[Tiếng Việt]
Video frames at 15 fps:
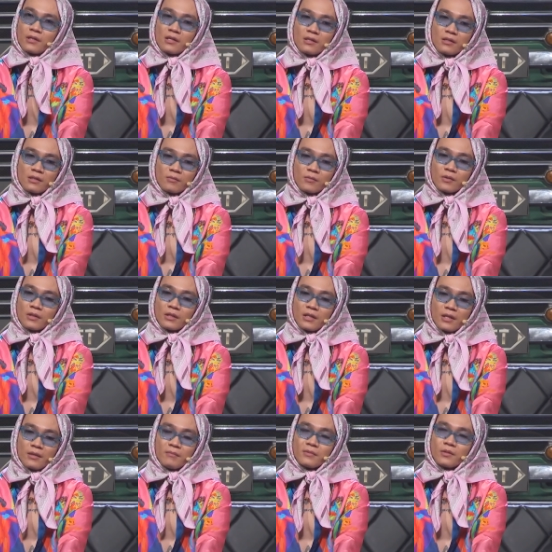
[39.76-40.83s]
và đó là một cái
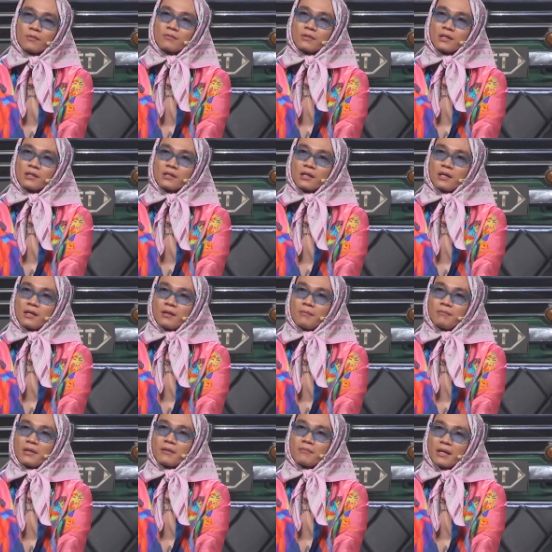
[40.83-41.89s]
điểm cũng rất là
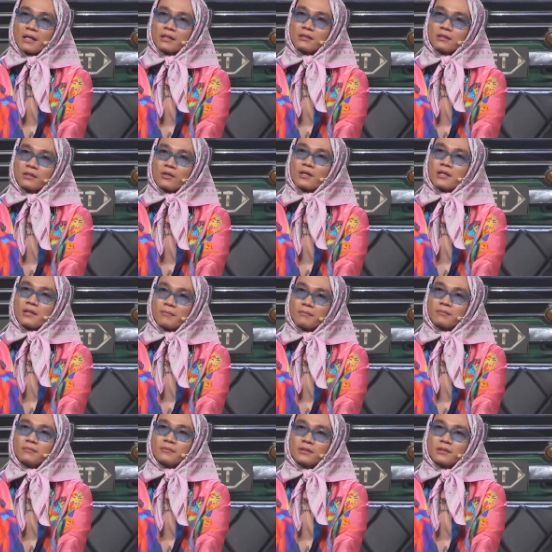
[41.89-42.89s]
may mắn cho em